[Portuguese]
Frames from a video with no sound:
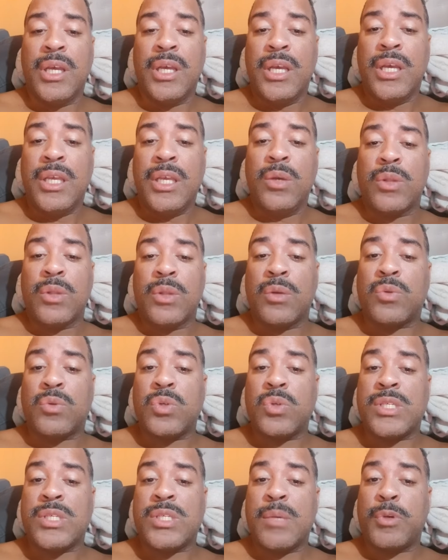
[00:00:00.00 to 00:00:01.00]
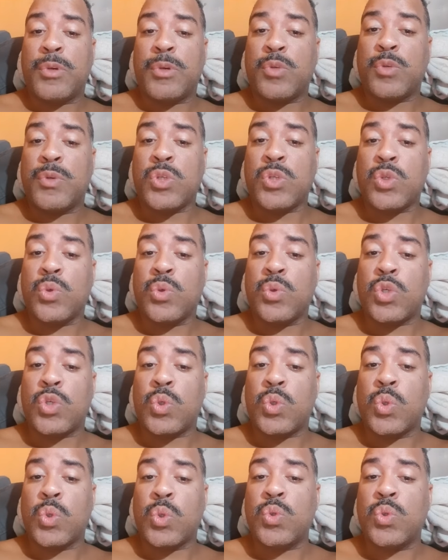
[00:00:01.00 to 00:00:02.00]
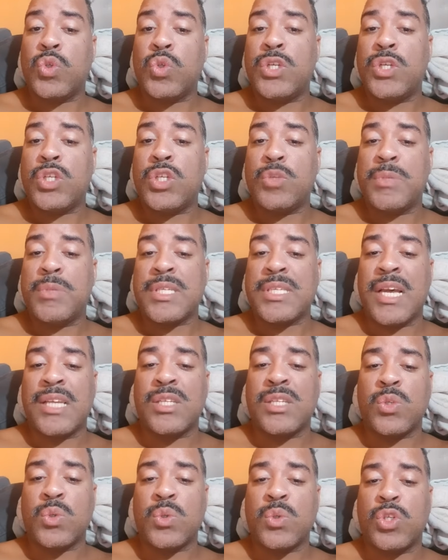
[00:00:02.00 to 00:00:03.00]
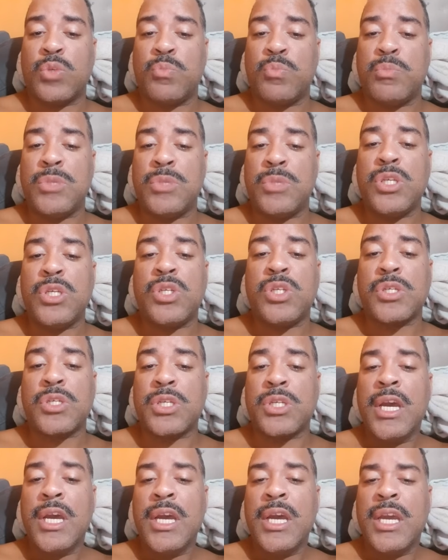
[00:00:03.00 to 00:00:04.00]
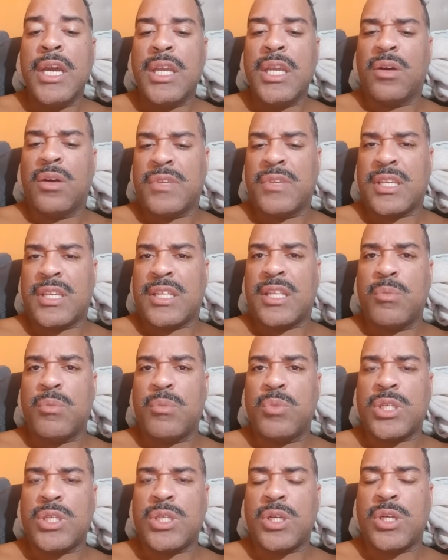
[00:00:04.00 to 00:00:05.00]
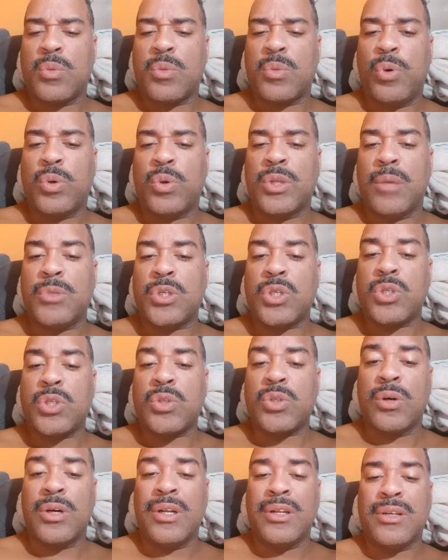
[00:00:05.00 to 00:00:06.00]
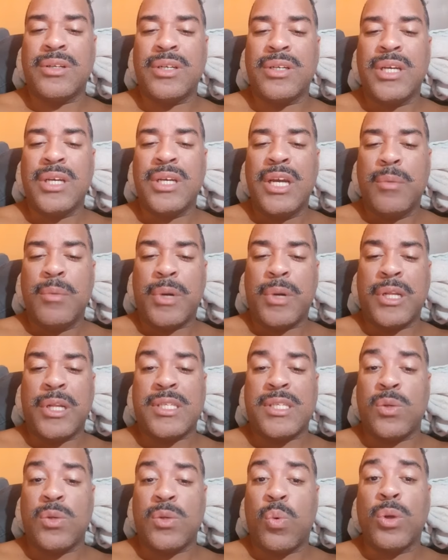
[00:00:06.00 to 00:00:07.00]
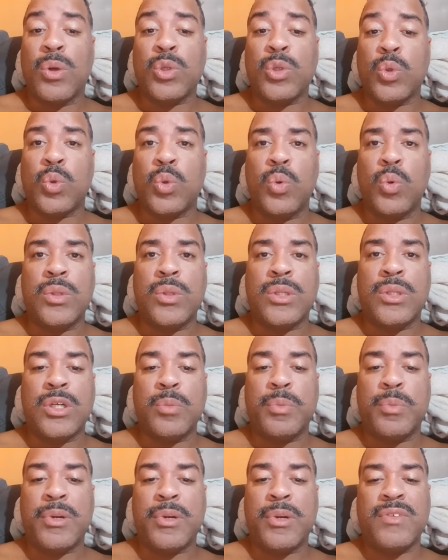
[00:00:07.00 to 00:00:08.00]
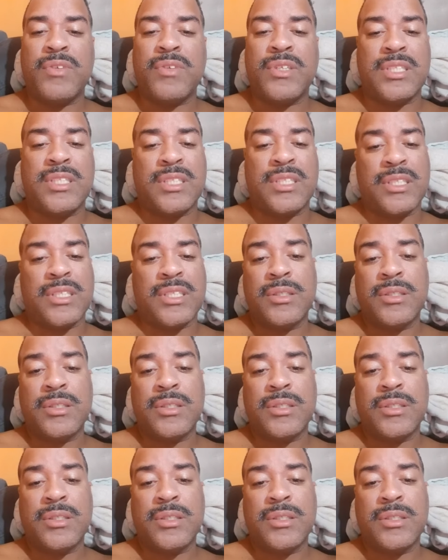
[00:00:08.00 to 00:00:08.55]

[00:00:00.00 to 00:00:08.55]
E eu tento dizer para as pessoas todos os dias mensagens otimistas e talvez até mostrando um pouco da minha história para dizer o quanto eu tô lutando para vencer.